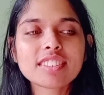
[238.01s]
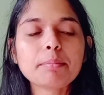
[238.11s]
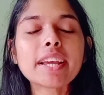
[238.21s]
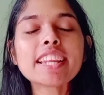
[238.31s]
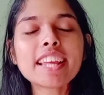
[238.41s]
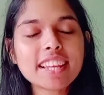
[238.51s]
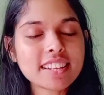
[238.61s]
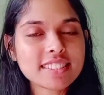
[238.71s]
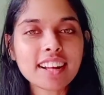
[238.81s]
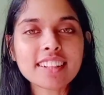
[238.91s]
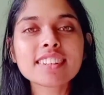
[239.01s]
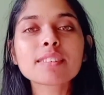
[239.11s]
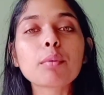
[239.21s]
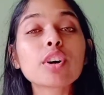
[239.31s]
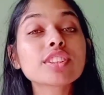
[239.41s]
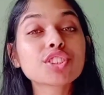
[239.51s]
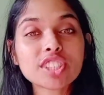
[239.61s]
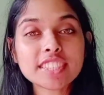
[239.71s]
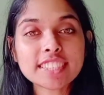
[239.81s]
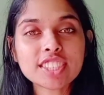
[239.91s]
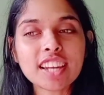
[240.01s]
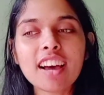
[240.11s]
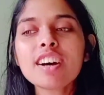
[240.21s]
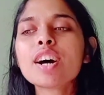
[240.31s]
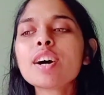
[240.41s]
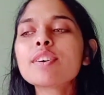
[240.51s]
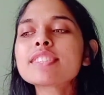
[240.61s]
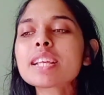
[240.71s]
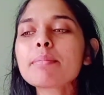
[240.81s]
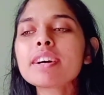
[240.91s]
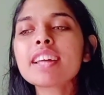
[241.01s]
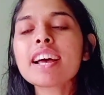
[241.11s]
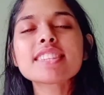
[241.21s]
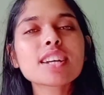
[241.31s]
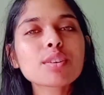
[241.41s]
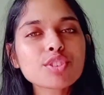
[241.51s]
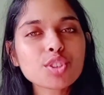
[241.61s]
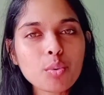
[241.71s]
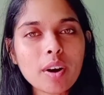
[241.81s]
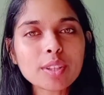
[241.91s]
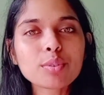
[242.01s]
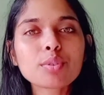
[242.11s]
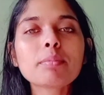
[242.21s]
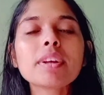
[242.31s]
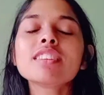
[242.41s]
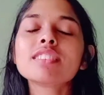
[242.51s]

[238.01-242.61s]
महीने या साल तक बहुत अच्छे से चला उसके बाद ऐसा कुछ हुआ दोनों में